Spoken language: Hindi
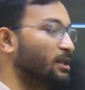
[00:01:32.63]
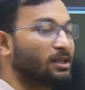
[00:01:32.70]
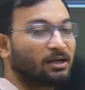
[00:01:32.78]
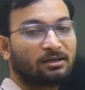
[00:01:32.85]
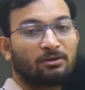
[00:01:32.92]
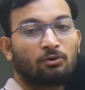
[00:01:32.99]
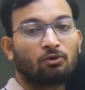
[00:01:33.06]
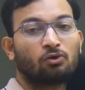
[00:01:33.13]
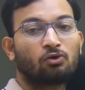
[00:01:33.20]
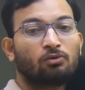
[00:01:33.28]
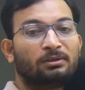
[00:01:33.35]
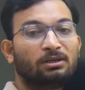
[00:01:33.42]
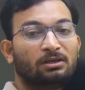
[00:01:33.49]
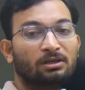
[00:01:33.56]
तक के लोगों को
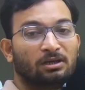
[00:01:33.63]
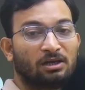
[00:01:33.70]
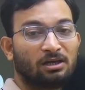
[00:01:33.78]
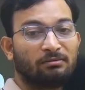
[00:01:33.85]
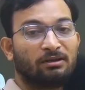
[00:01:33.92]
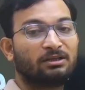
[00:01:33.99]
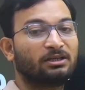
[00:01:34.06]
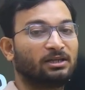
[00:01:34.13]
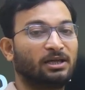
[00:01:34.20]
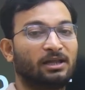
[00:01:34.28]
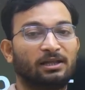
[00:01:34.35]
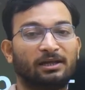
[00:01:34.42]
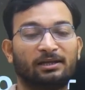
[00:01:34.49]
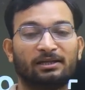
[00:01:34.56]
भी इसे लिया
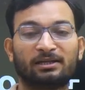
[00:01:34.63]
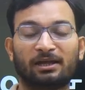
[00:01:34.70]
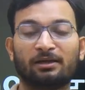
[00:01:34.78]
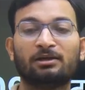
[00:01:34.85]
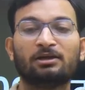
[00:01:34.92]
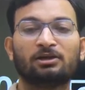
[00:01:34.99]
जाता है ठीक है